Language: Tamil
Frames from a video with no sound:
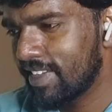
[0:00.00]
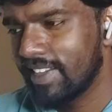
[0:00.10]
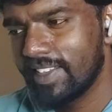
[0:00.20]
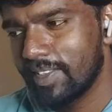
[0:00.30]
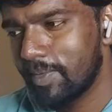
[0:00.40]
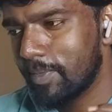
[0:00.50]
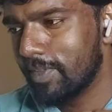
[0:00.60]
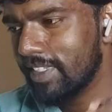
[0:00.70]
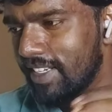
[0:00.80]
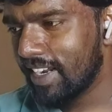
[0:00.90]
நமக்கு தான்
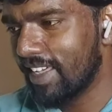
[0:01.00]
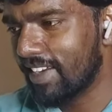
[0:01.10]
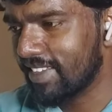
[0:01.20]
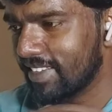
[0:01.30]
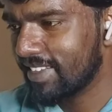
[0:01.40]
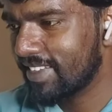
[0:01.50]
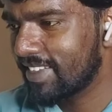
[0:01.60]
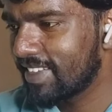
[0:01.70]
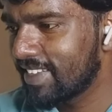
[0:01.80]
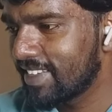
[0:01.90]
எஸ்பிங்க ஒரு எண்ணம்
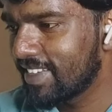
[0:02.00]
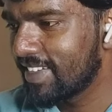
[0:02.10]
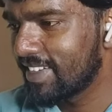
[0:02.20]
வந்திருக்கான்ல